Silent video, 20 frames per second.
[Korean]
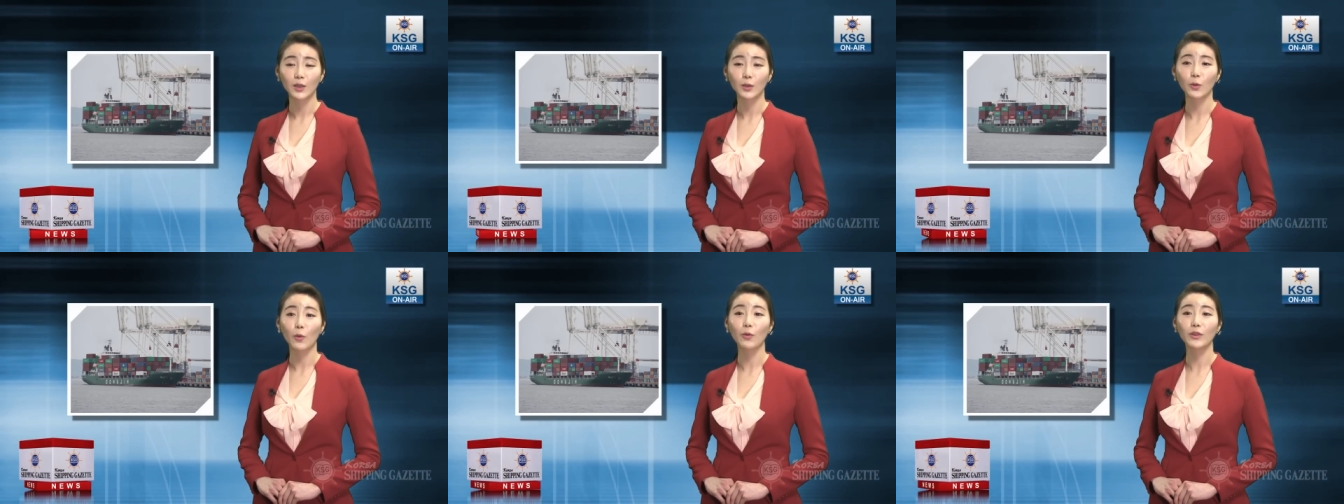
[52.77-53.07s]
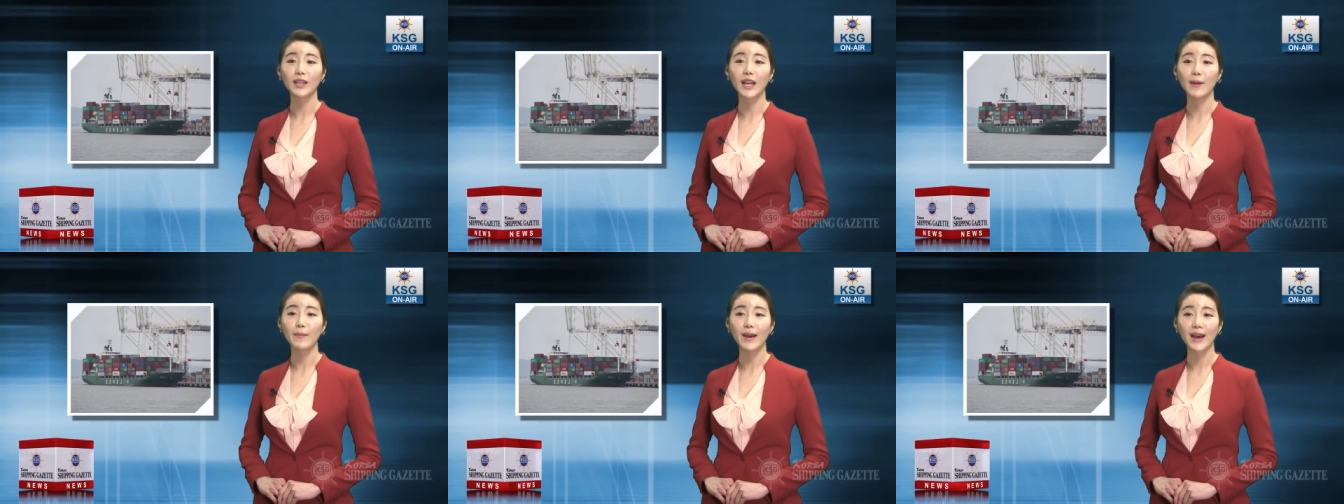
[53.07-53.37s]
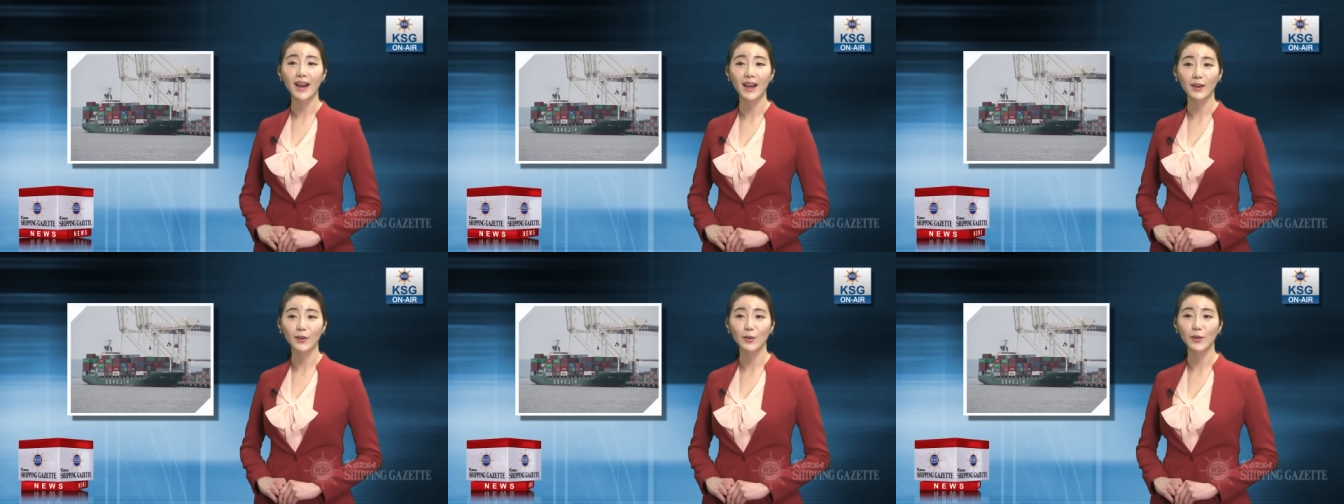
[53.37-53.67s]
동남아
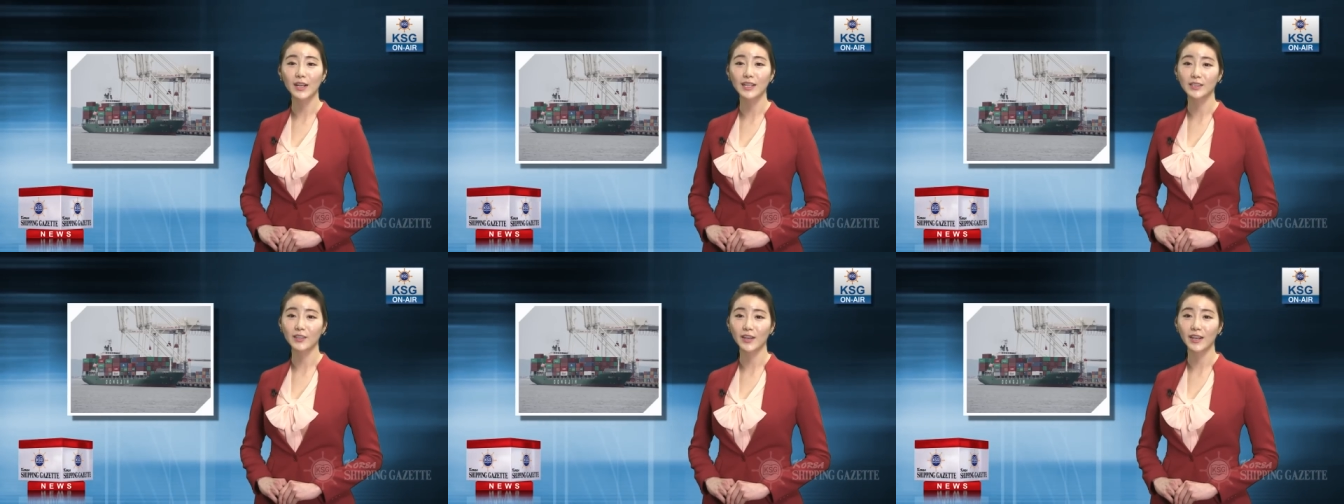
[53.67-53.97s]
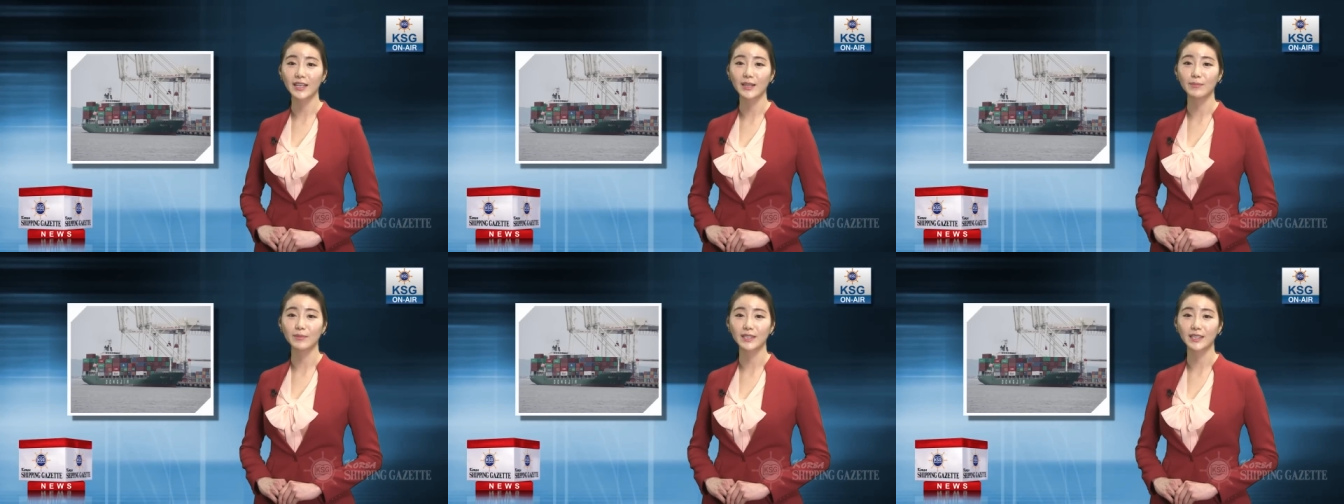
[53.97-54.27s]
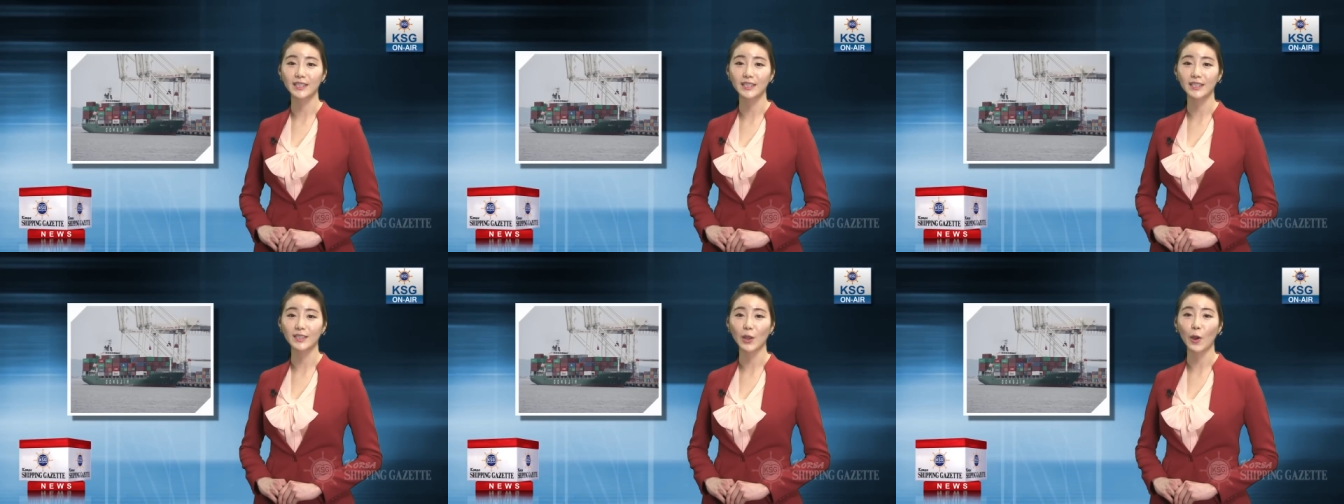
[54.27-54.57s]
항로에서의
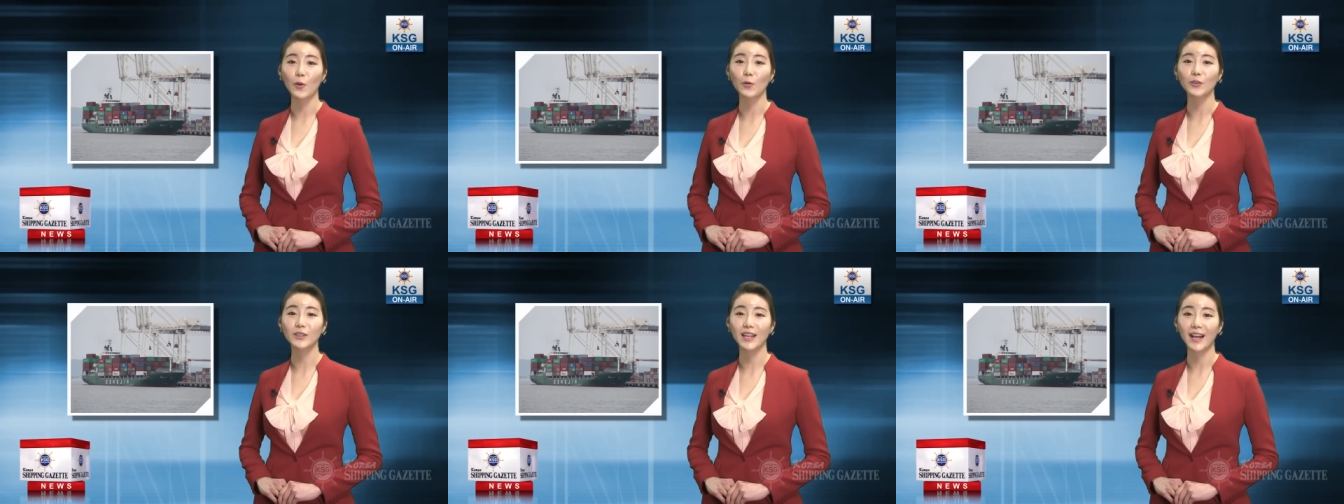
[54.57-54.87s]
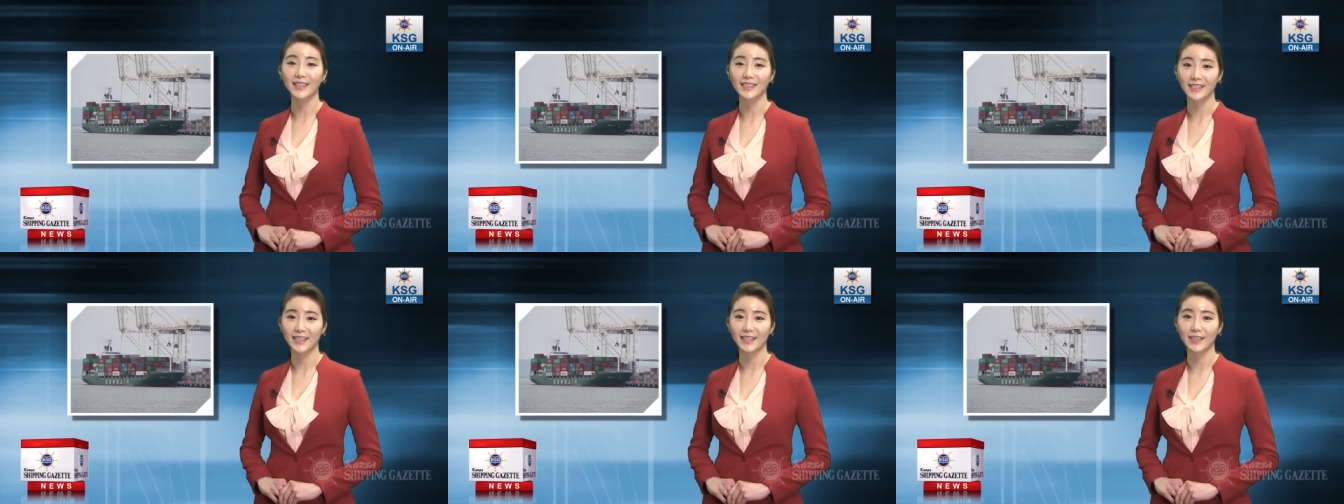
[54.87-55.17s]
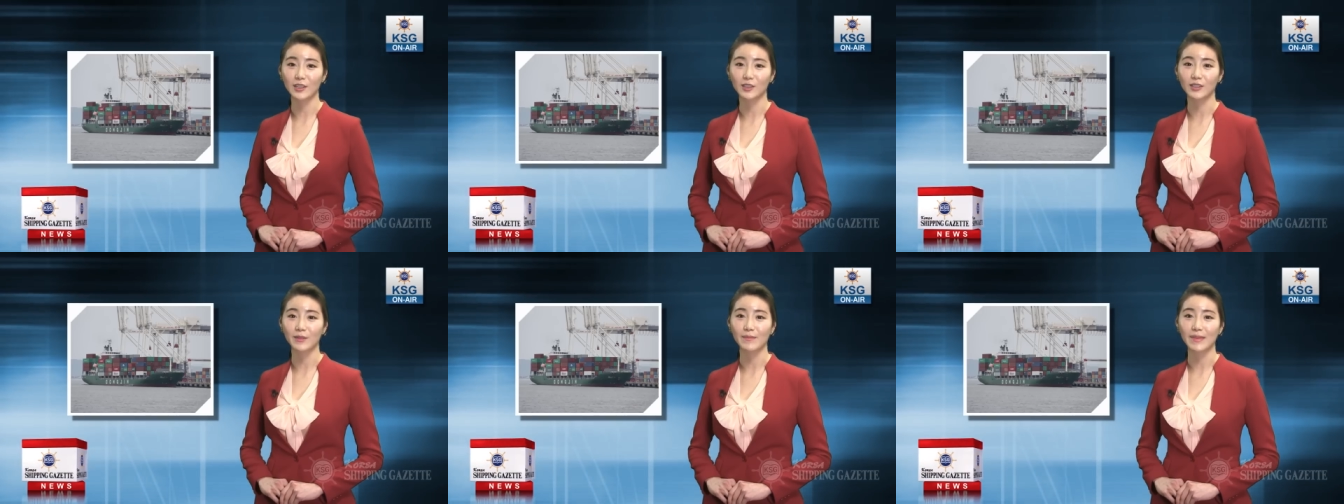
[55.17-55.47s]
입지를 더욱 다지게
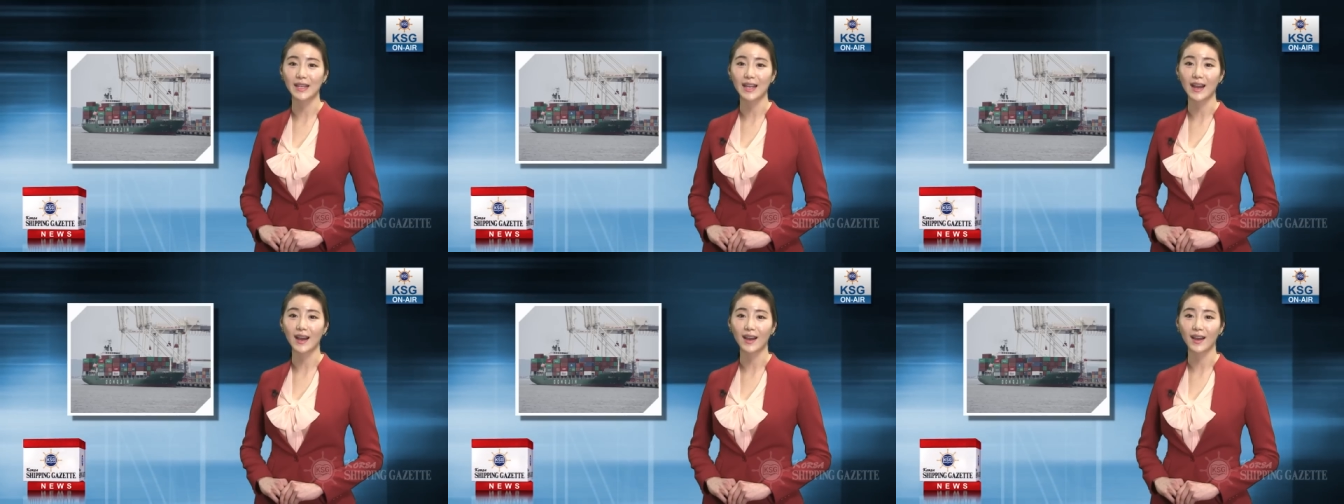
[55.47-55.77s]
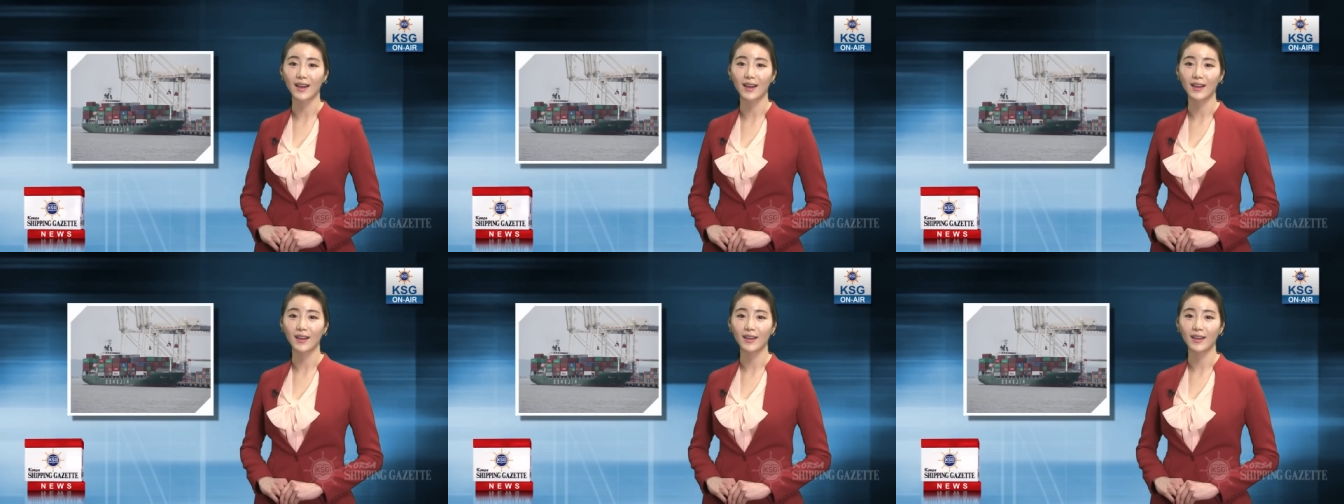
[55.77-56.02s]
됐습니다.